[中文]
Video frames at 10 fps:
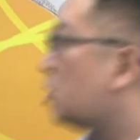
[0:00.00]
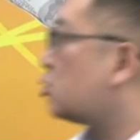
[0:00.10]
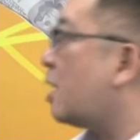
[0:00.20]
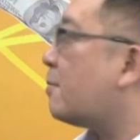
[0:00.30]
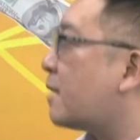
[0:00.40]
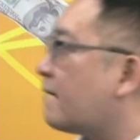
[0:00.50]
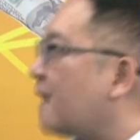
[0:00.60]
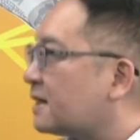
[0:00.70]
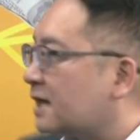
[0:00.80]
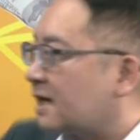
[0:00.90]
所以我们可以
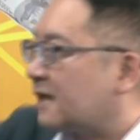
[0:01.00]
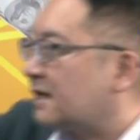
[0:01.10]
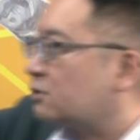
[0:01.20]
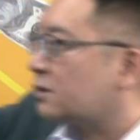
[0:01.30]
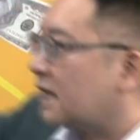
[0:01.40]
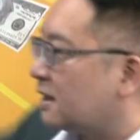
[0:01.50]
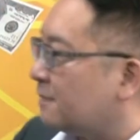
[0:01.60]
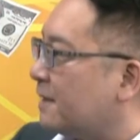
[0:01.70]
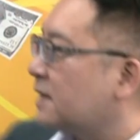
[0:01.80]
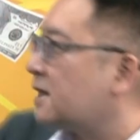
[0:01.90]
发现，刚才所讲
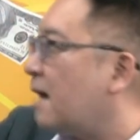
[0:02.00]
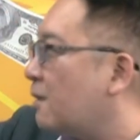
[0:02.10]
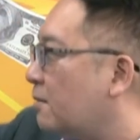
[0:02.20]
的密战